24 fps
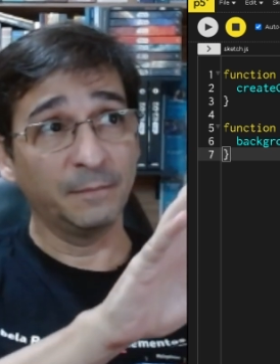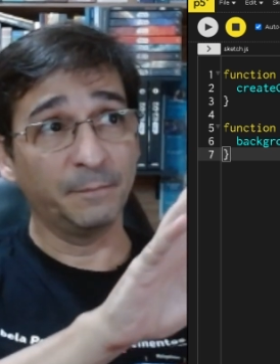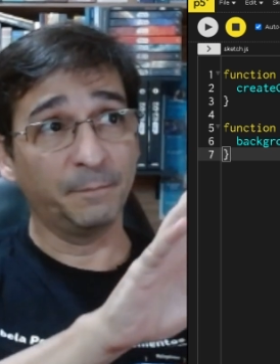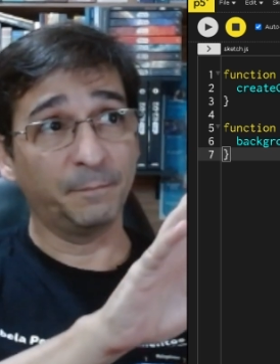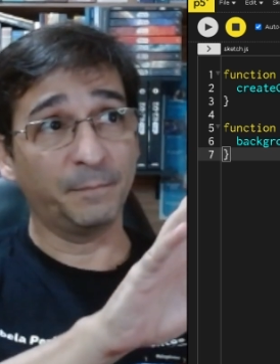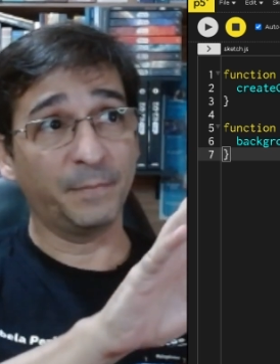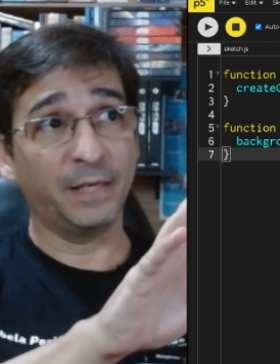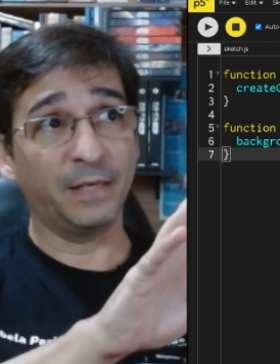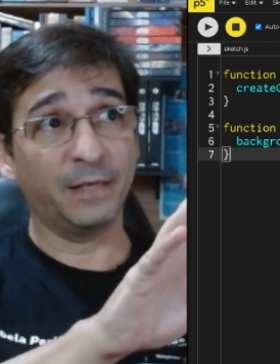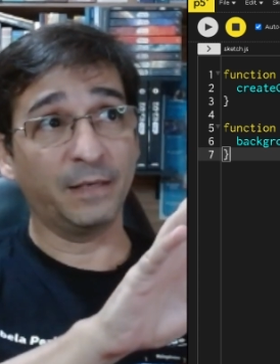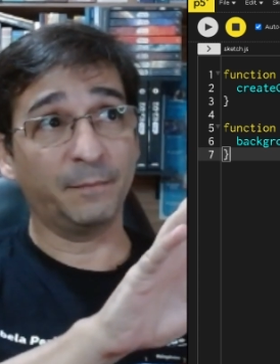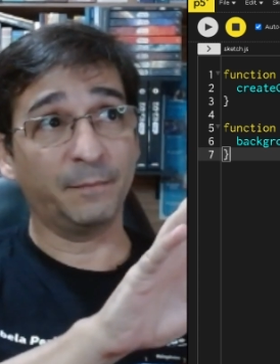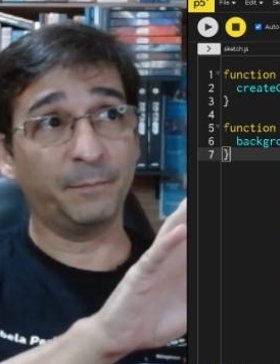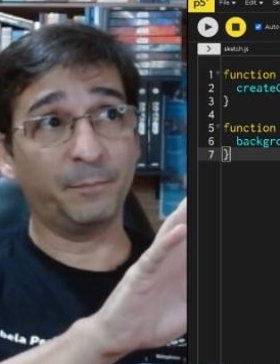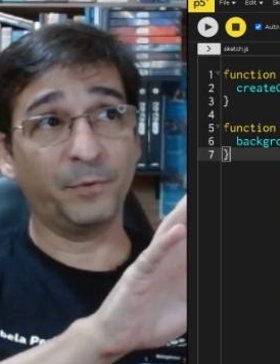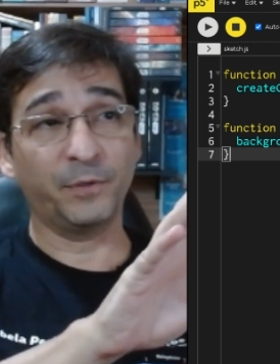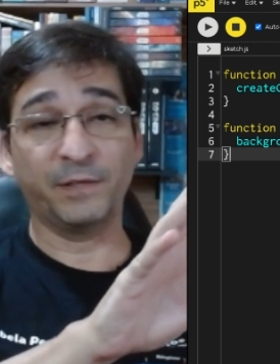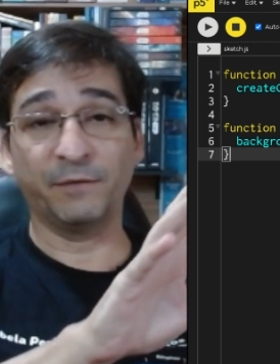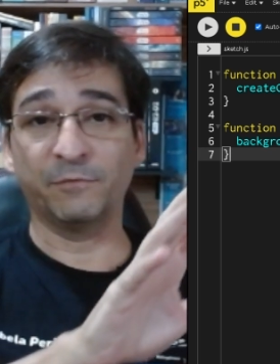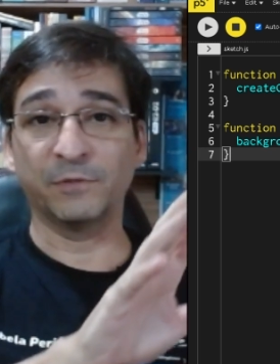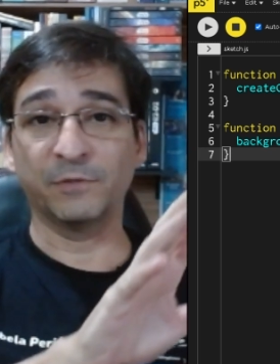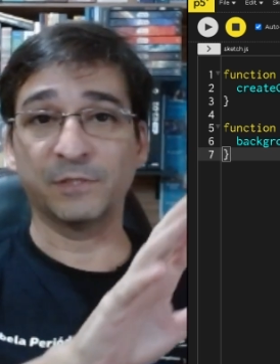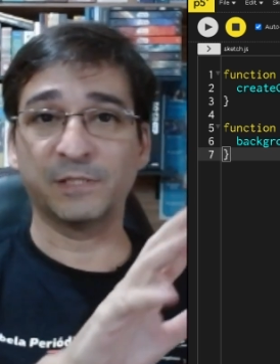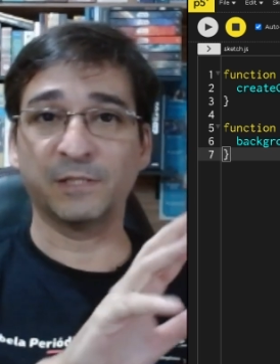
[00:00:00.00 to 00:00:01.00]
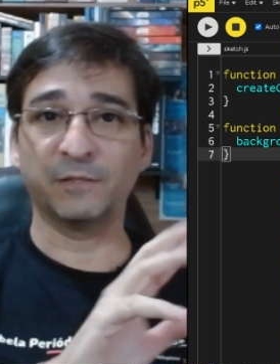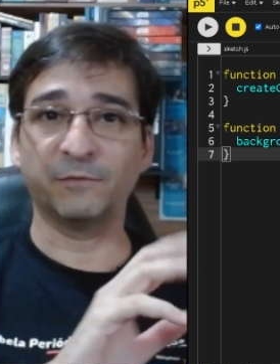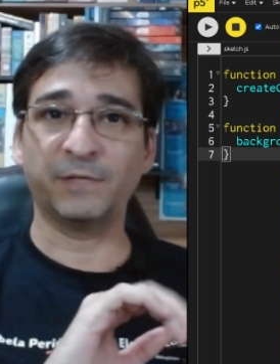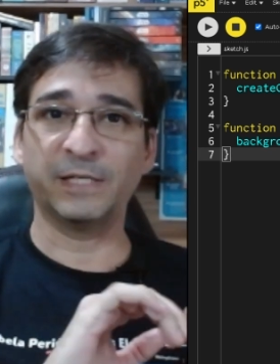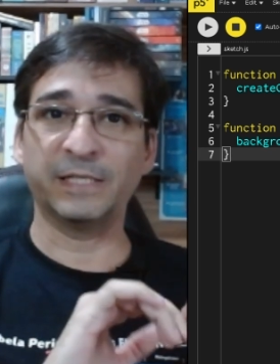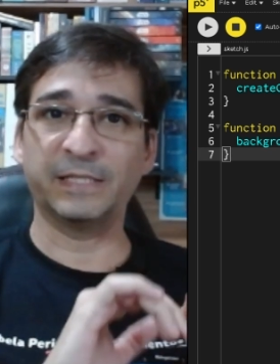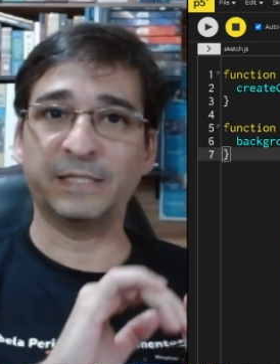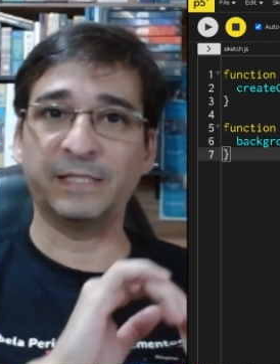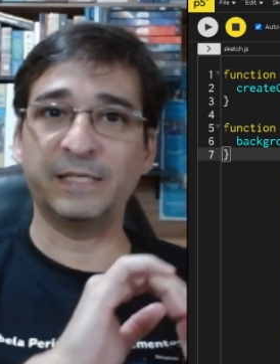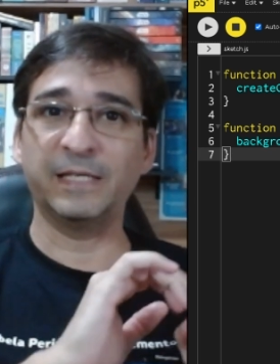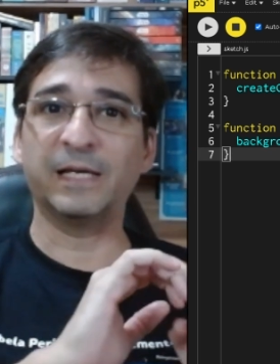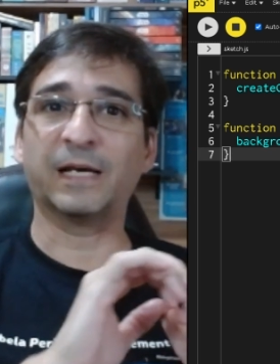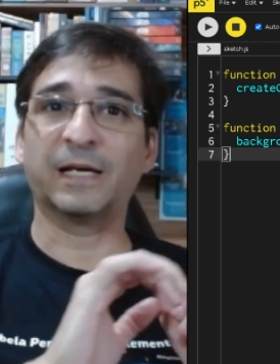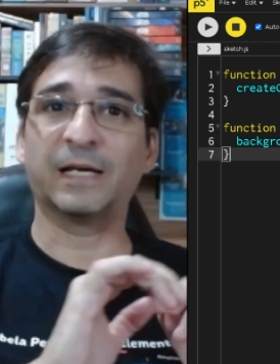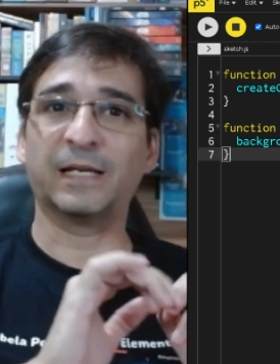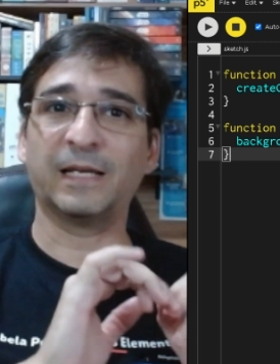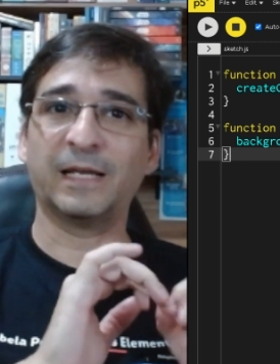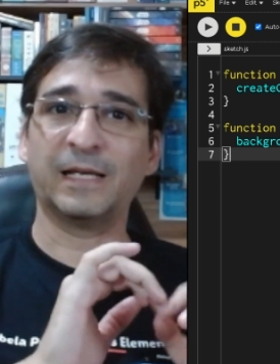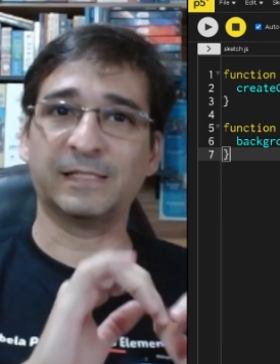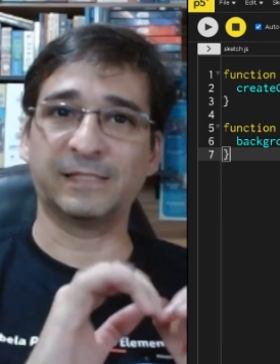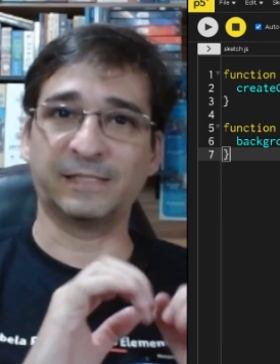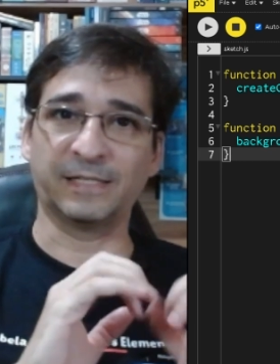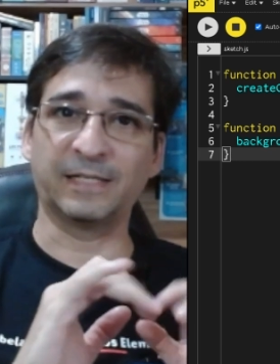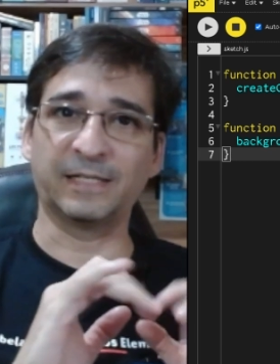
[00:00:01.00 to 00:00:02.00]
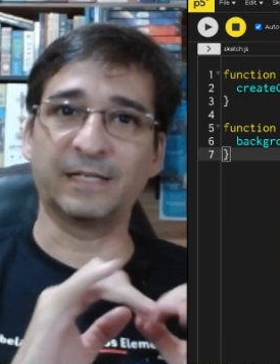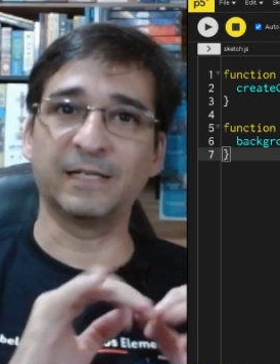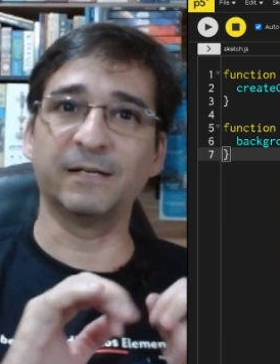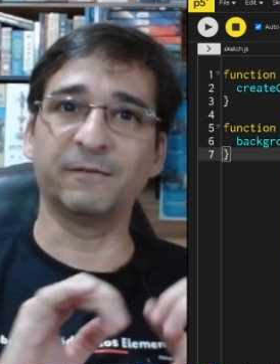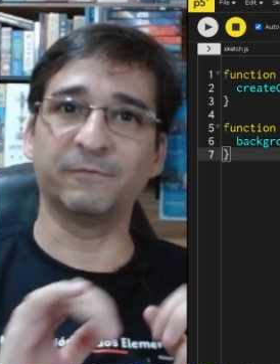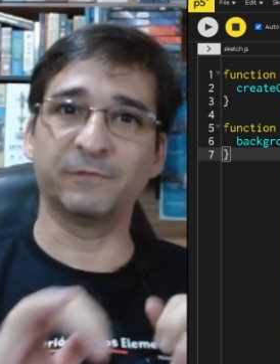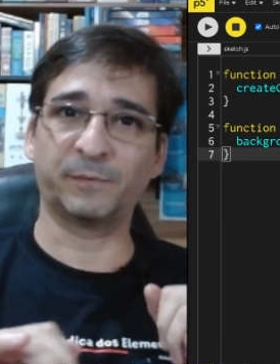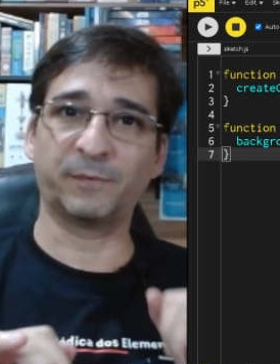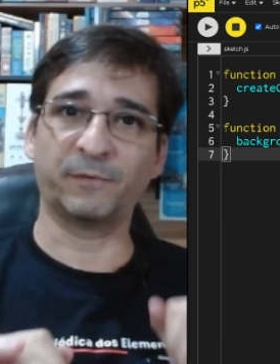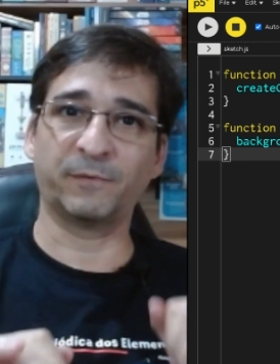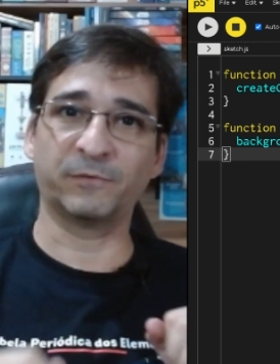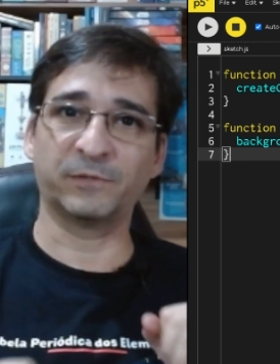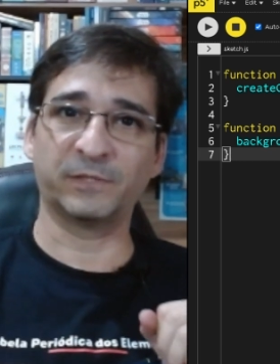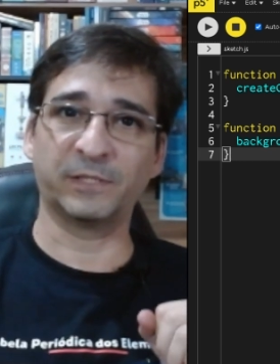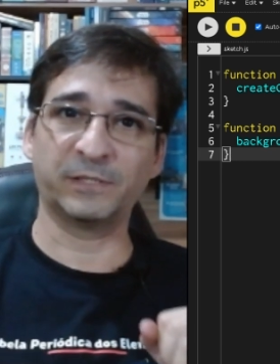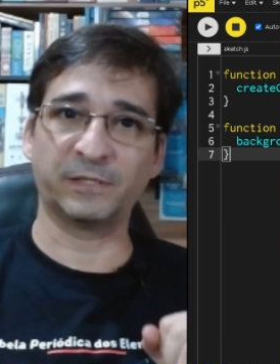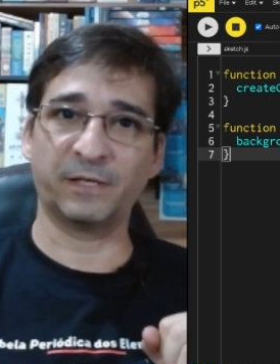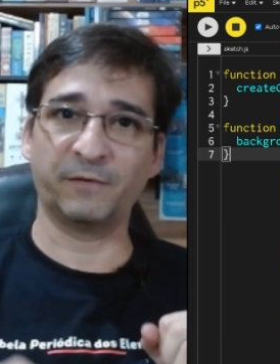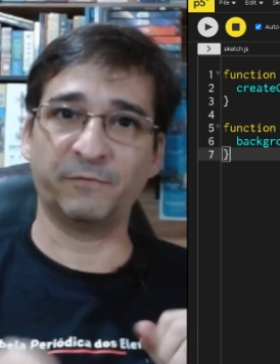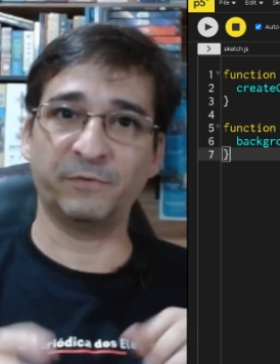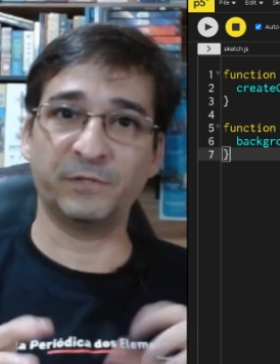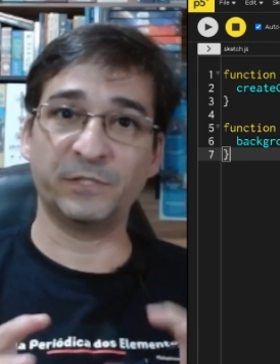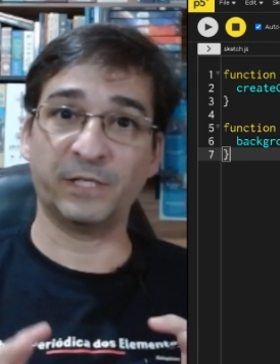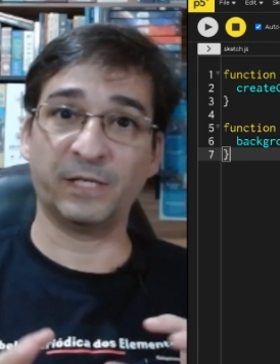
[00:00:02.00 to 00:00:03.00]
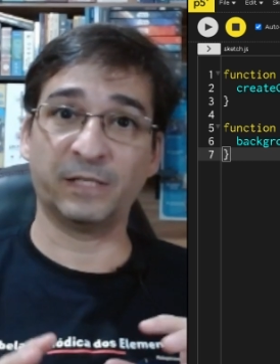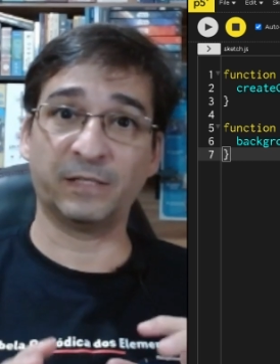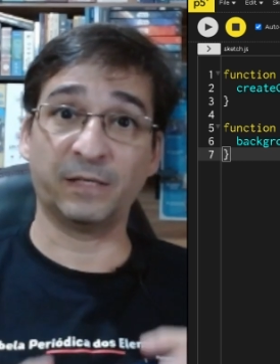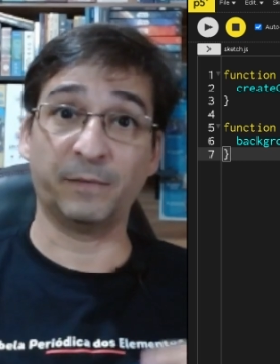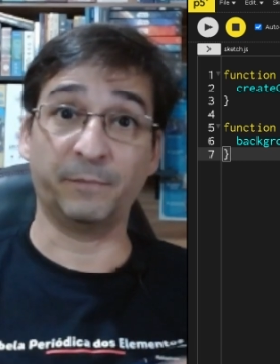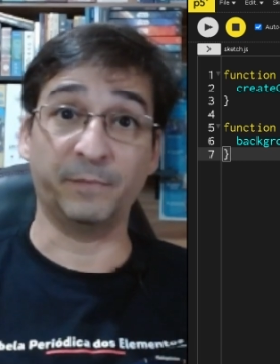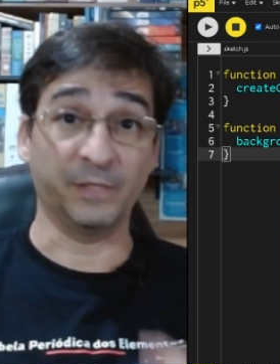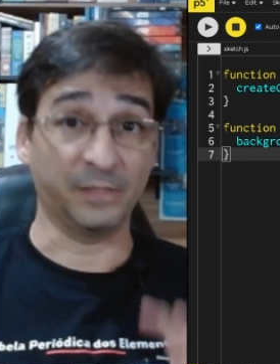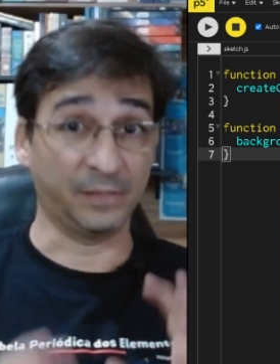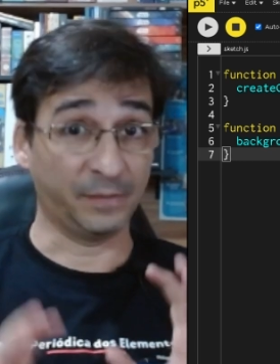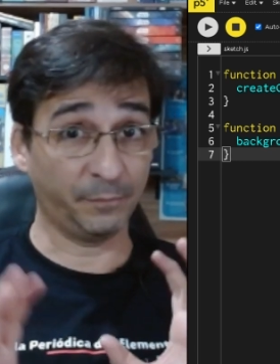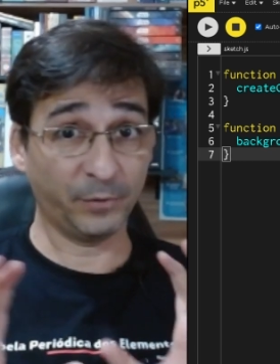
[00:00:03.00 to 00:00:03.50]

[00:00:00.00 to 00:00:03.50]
é, porque você não vai ter a classe Canvas para você escrever diretamente.